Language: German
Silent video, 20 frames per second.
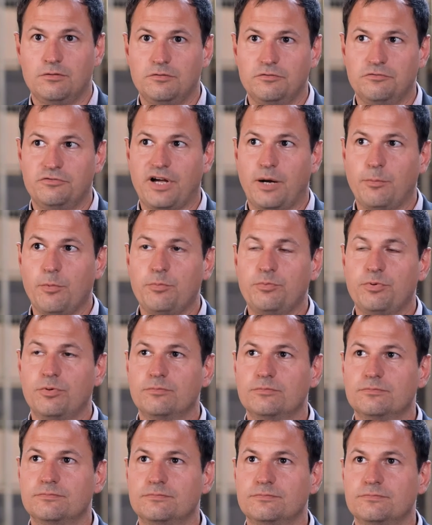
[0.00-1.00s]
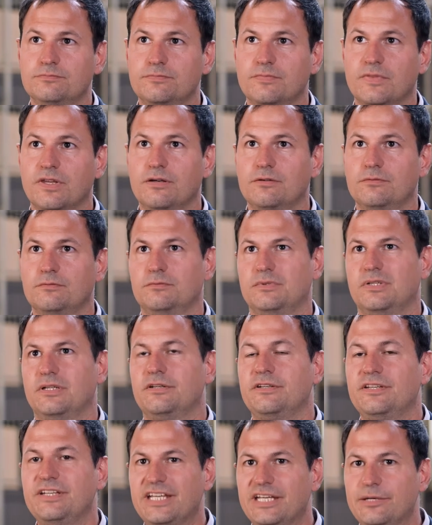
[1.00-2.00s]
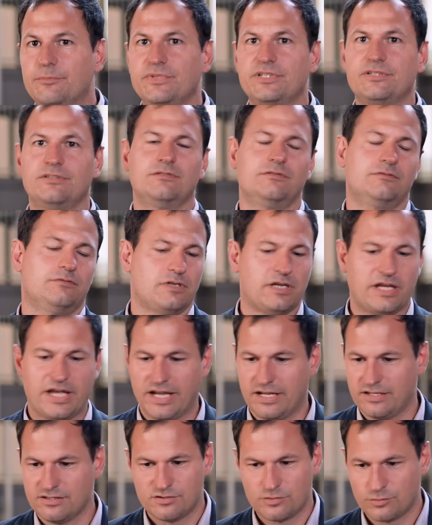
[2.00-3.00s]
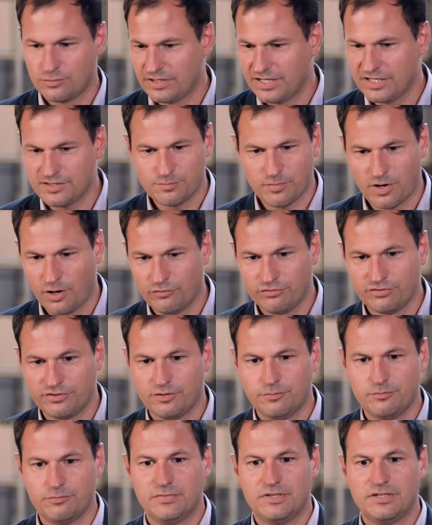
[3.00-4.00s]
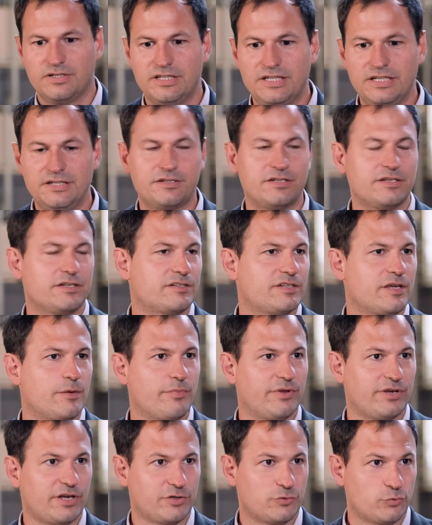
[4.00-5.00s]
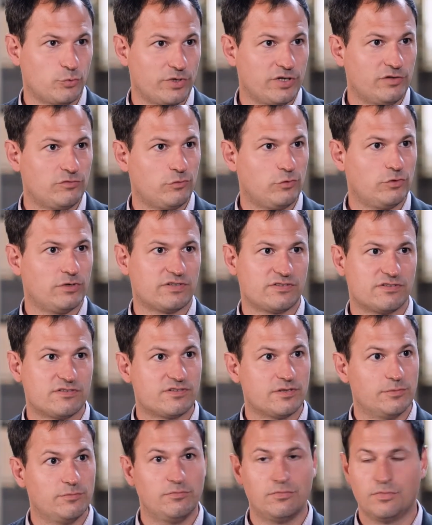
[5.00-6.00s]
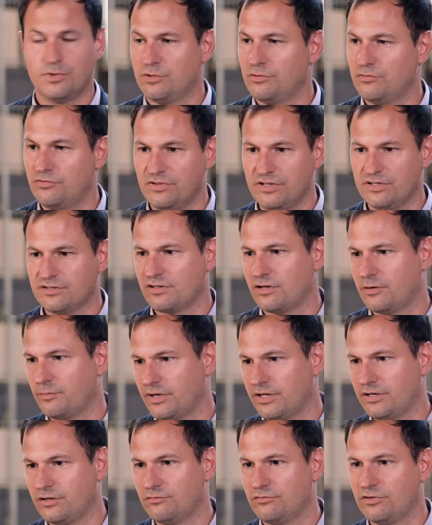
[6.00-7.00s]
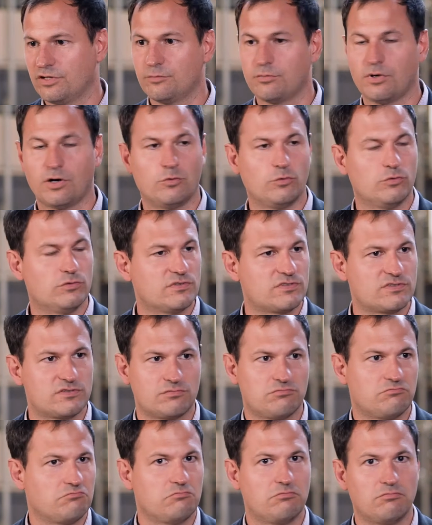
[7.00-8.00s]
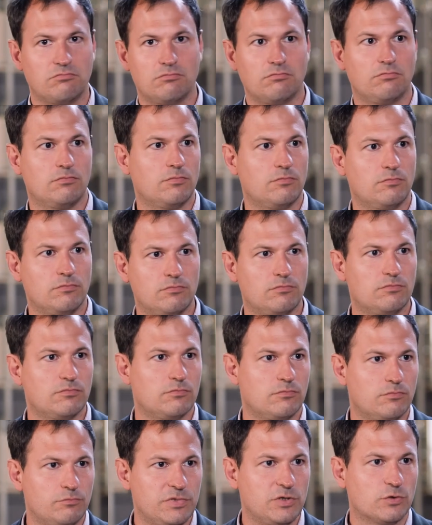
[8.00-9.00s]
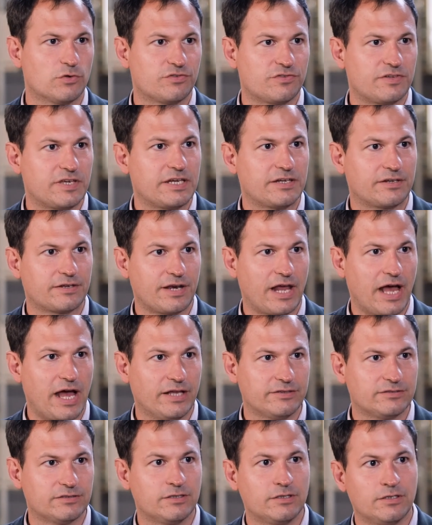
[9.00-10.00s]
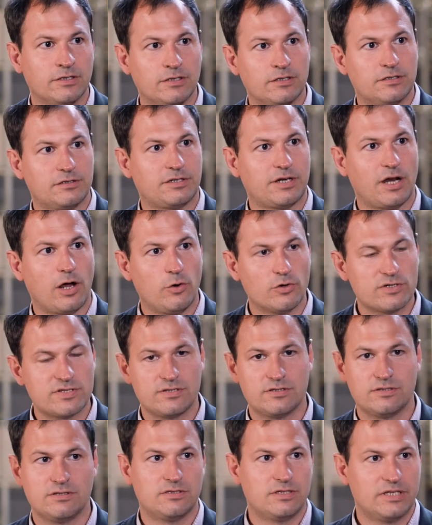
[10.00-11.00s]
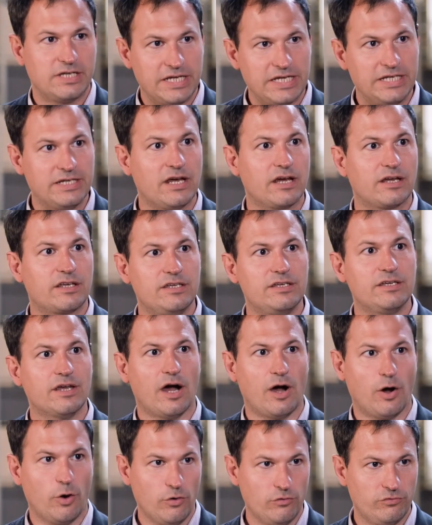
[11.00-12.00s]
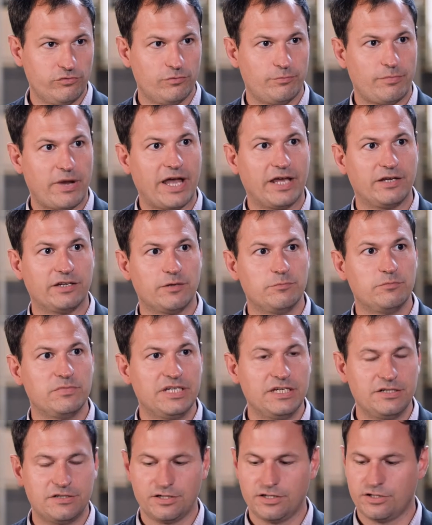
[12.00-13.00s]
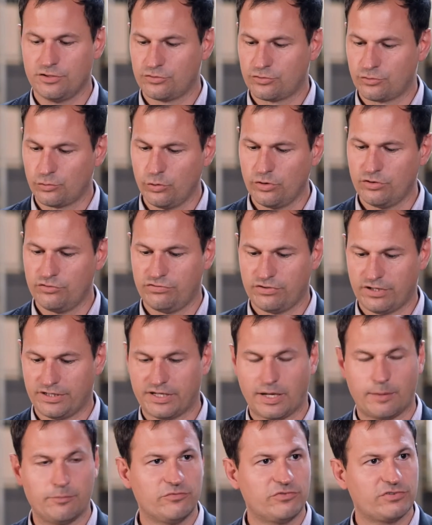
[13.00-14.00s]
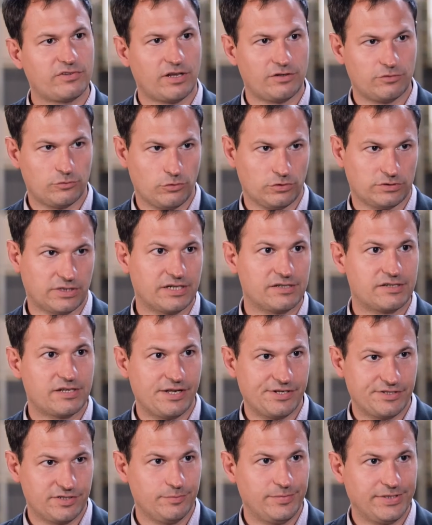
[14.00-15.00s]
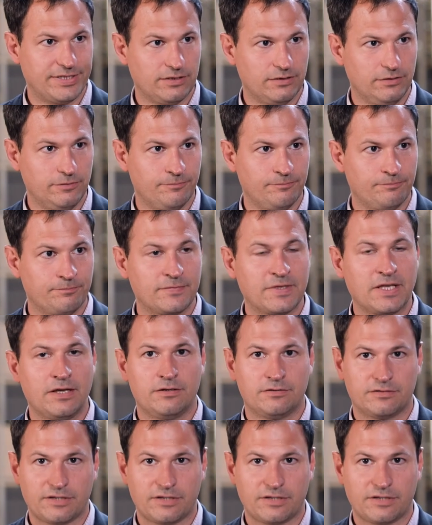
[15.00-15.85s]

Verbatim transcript: Wärmepumpen nehmen zunächst mal auf einem niedrigen Temperaturniveau, das ist im Winter meinetwegen bei uns minus 10 Grad draußen Energie auf. Bei einem niedrigen Druck verdampft dann dort ein Kältemittel. Mhm.